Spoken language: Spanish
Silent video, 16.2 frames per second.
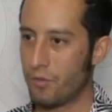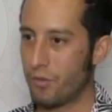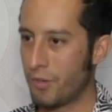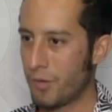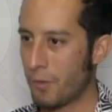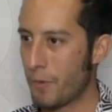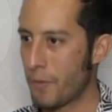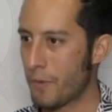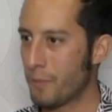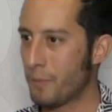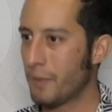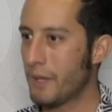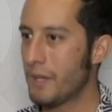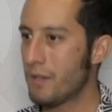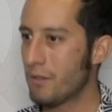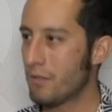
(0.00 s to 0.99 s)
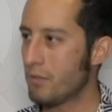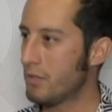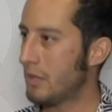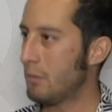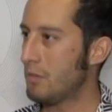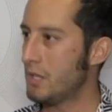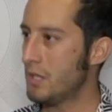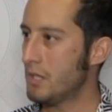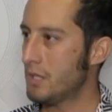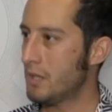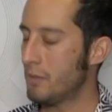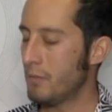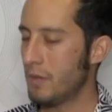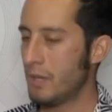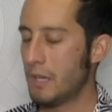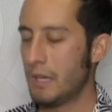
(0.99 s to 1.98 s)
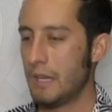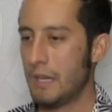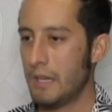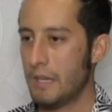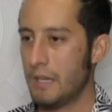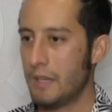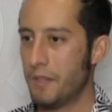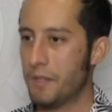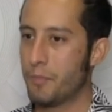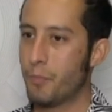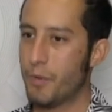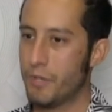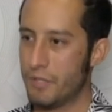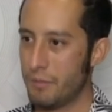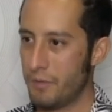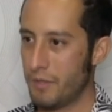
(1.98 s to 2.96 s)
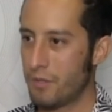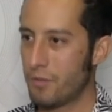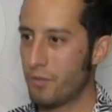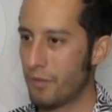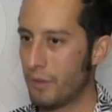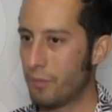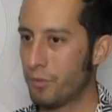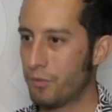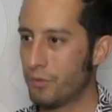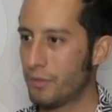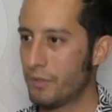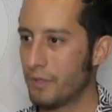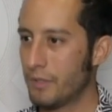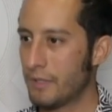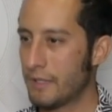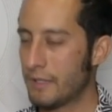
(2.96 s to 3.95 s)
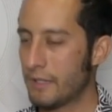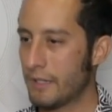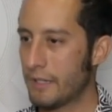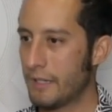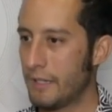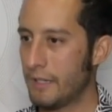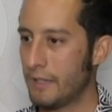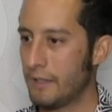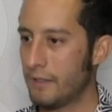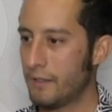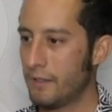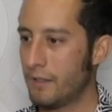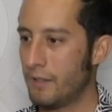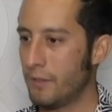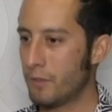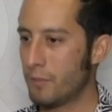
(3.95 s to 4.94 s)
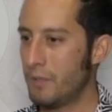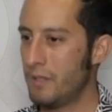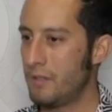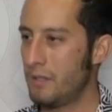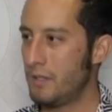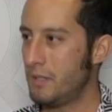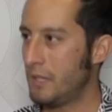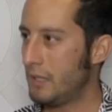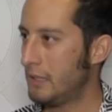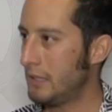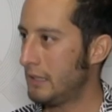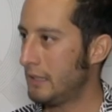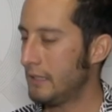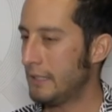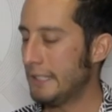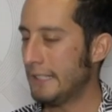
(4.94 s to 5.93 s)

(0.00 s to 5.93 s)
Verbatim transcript: con No Other Place, con Same System, después de mi disco debut que saqué en 2017.